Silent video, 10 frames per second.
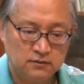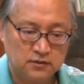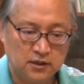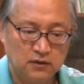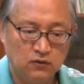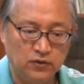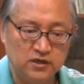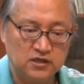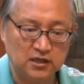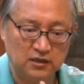在回
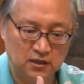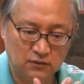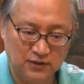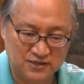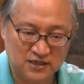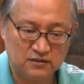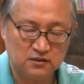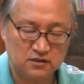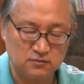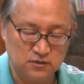想耶和华上帝
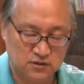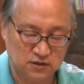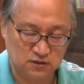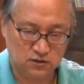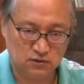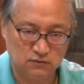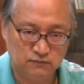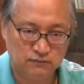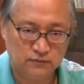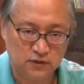怎么拯救
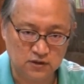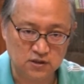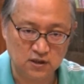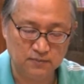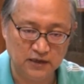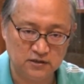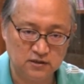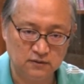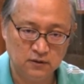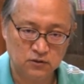以色列百
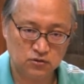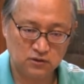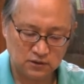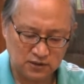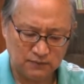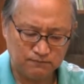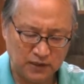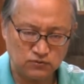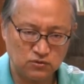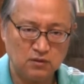姓，所以这样
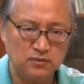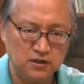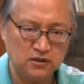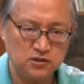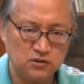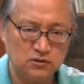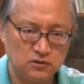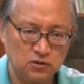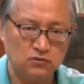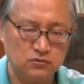帮助他们凝聚力。
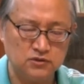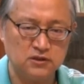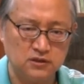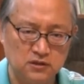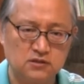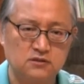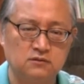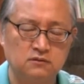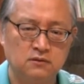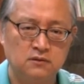透过这个仪式，
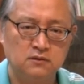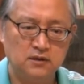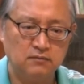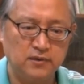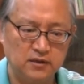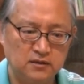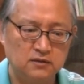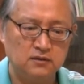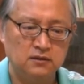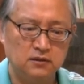让每个
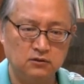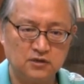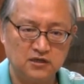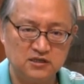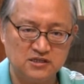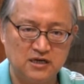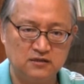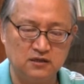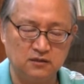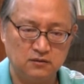犹太的家
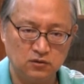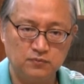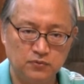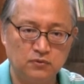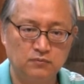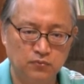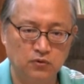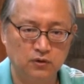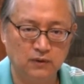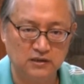庭都不不
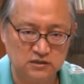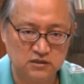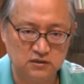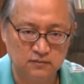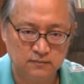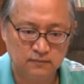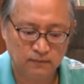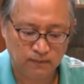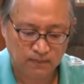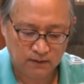会忘记。
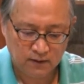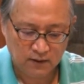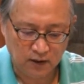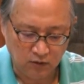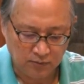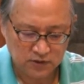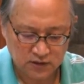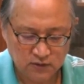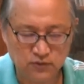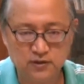好，我们现
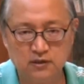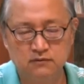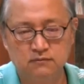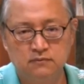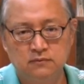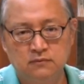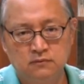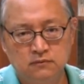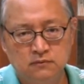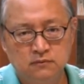在回到
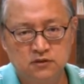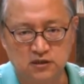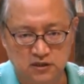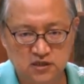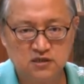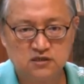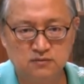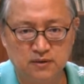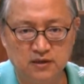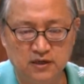整个现实
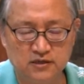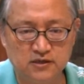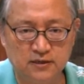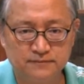面来讲，